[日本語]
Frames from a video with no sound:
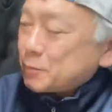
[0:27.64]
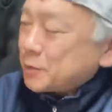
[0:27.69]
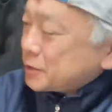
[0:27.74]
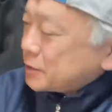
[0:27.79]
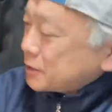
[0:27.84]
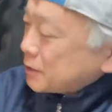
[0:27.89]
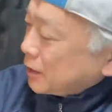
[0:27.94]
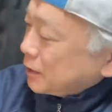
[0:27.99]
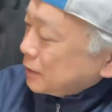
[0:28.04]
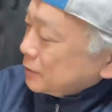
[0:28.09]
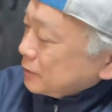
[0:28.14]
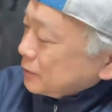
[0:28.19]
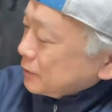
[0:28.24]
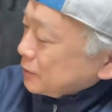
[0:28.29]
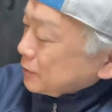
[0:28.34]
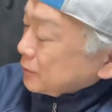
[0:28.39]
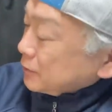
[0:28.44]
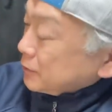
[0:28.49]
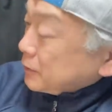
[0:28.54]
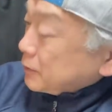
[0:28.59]
した。
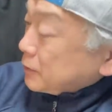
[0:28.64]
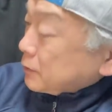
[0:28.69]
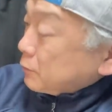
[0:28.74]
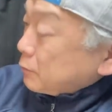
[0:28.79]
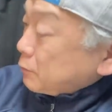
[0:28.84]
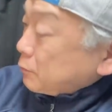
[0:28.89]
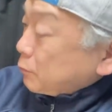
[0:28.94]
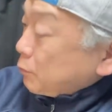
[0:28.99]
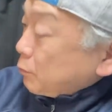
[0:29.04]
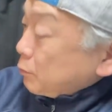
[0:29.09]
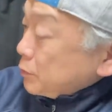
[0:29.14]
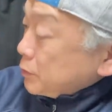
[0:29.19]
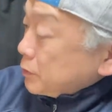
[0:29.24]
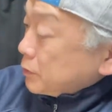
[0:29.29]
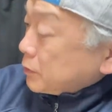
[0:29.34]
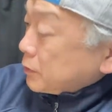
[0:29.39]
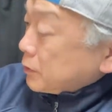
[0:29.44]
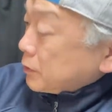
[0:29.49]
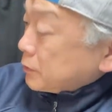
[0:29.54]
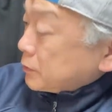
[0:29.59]
えー、
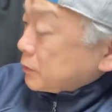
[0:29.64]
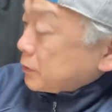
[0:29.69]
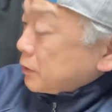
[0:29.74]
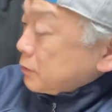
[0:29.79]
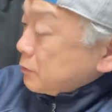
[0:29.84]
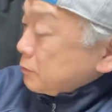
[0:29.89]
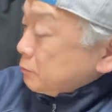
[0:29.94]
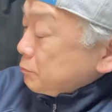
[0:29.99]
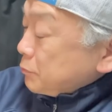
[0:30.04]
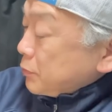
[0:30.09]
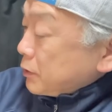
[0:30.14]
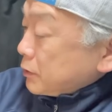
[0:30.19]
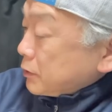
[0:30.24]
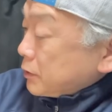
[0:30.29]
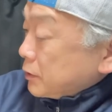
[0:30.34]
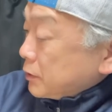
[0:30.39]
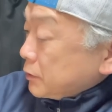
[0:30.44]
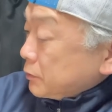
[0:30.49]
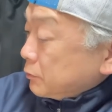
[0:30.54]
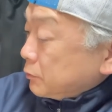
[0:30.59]
コニカ現場
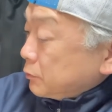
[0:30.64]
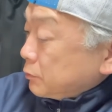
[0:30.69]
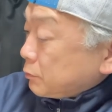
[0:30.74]
監